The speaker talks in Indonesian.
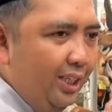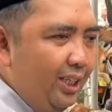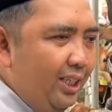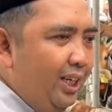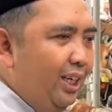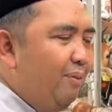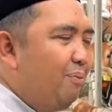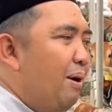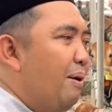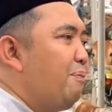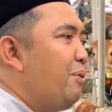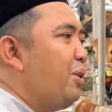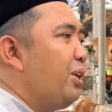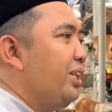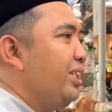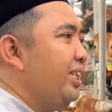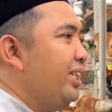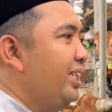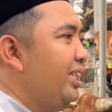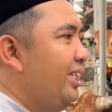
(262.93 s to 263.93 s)
ini jadi
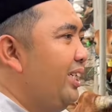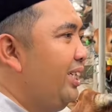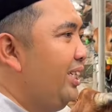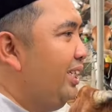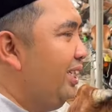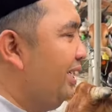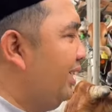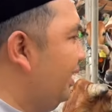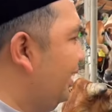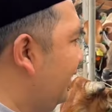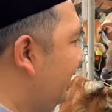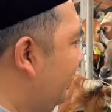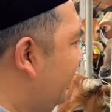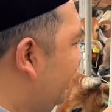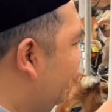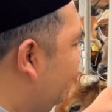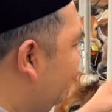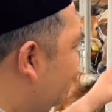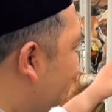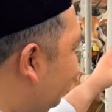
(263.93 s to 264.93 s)
favorit nih.
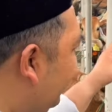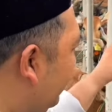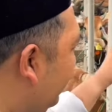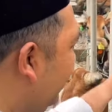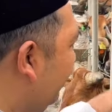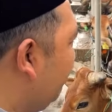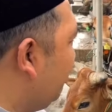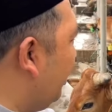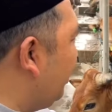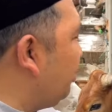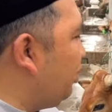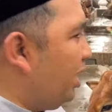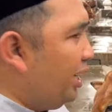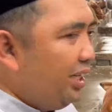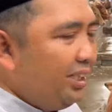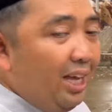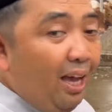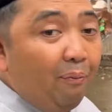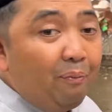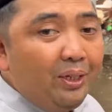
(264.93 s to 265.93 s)
Madura
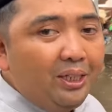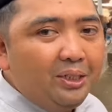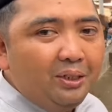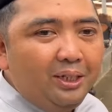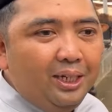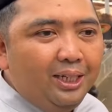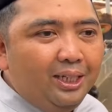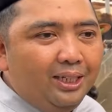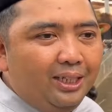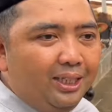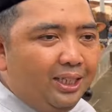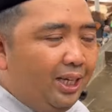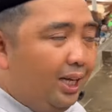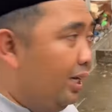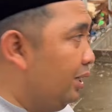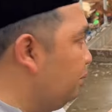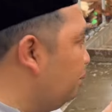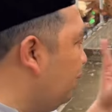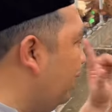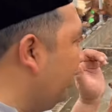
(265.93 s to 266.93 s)
kita habis sudah,
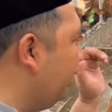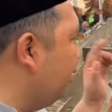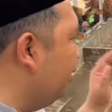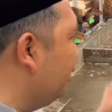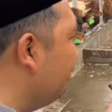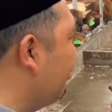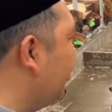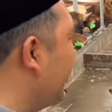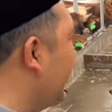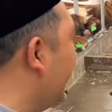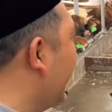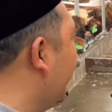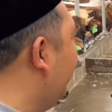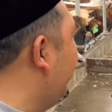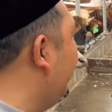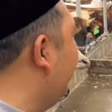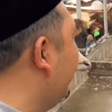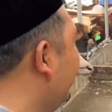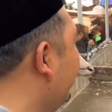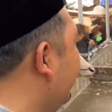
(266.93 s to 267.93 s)
tinggal dua ekor mungkin ada
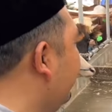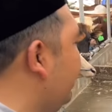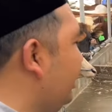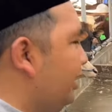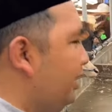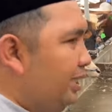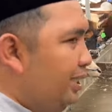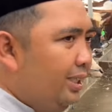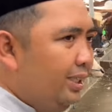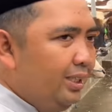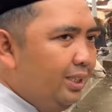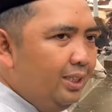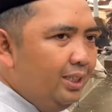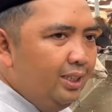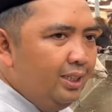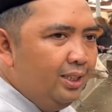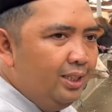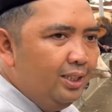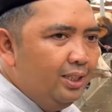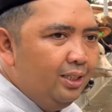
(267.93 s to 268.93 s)
di atas. Wih,
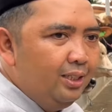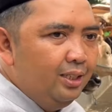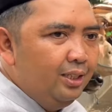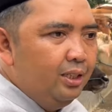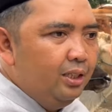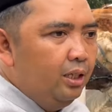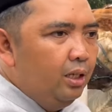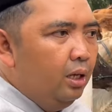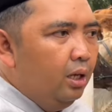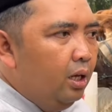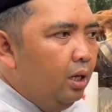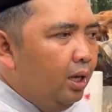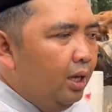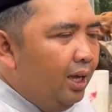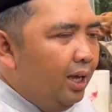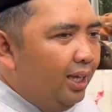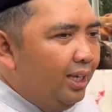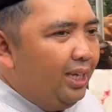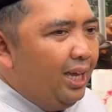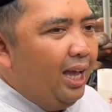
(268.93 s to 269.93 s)
keunggulannya apa,
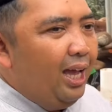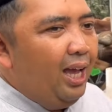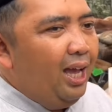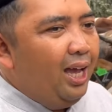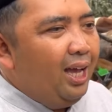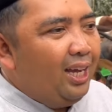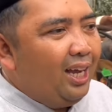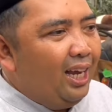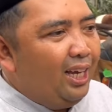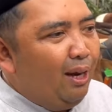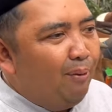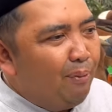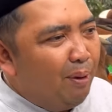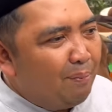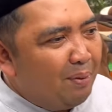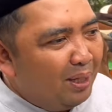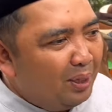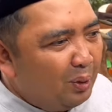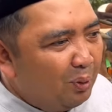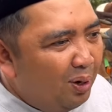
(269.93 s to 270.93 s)
Ya, karena
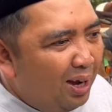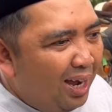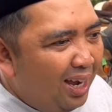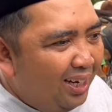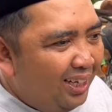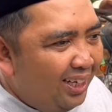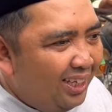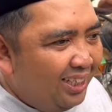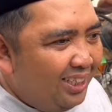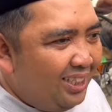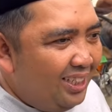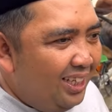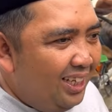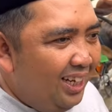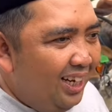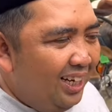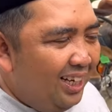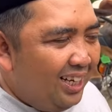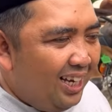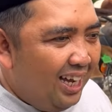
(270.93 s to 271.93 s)
memang tulangan
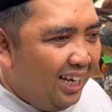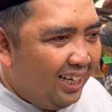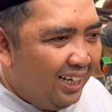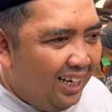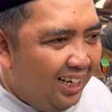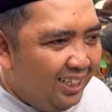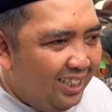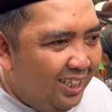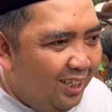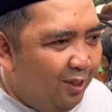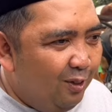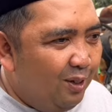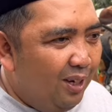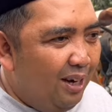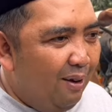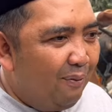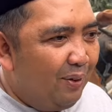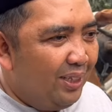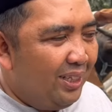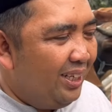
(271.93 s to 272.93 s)
kecil, karkasnya juga
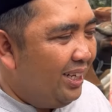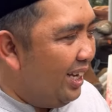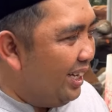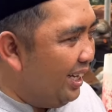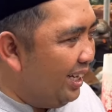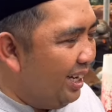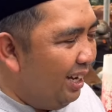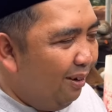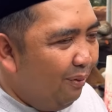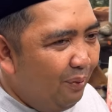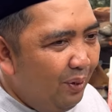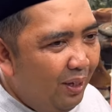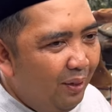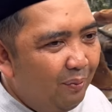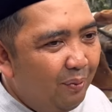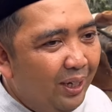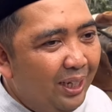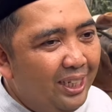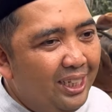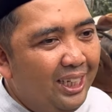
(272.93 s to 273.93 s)
dapatnya dagingnya lebih
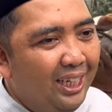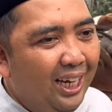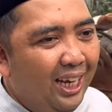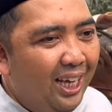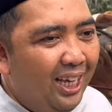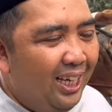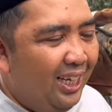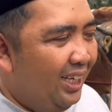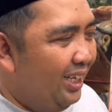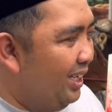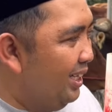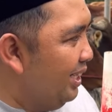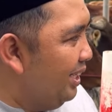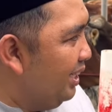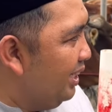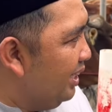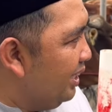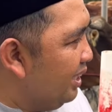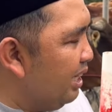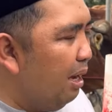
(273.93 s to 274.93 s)
berisi lah
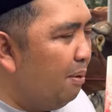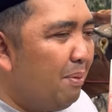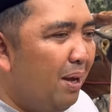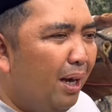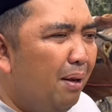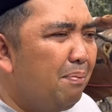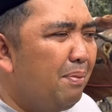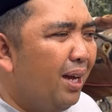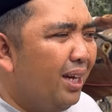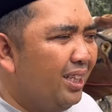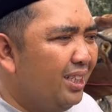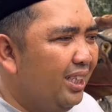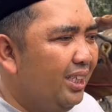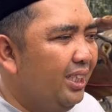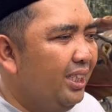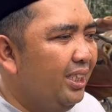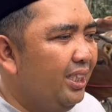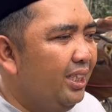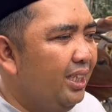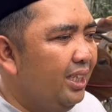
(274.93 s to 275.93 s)
sama lemaknya
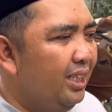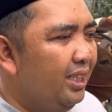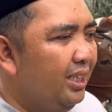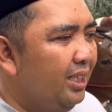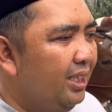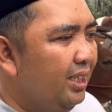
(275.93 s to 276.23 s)
sedikit ya.